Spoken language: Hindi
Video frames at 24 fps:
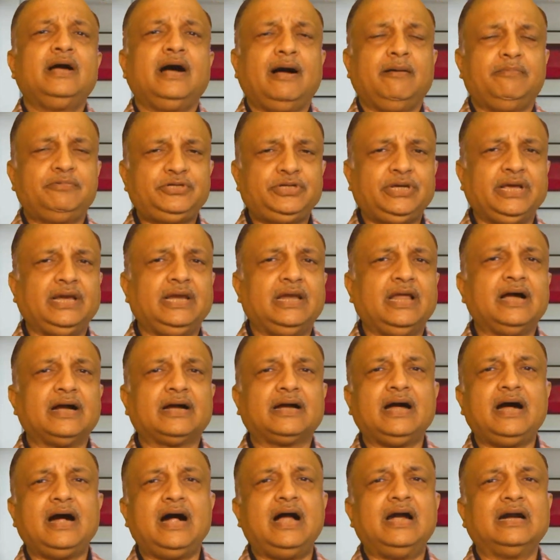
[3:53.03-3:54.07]
आप छह
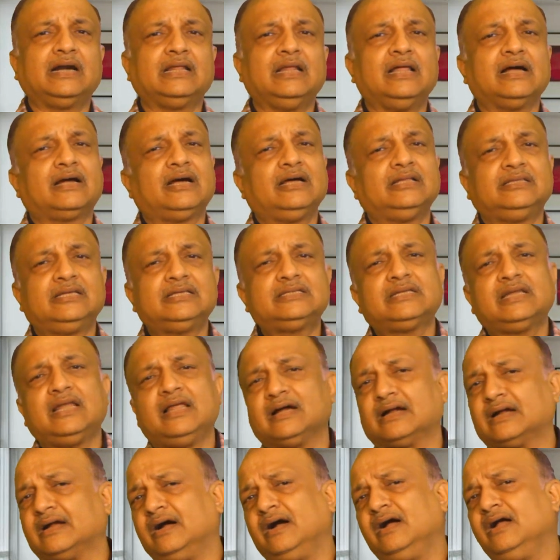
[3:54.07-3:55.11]
लाख का आठ लाख का दस
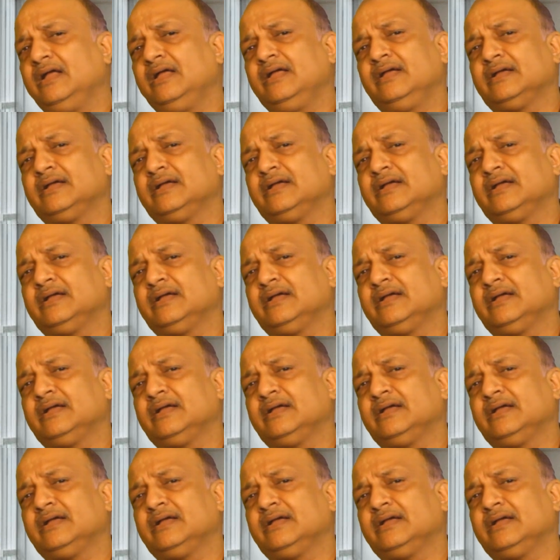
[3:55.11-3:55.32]
लाख का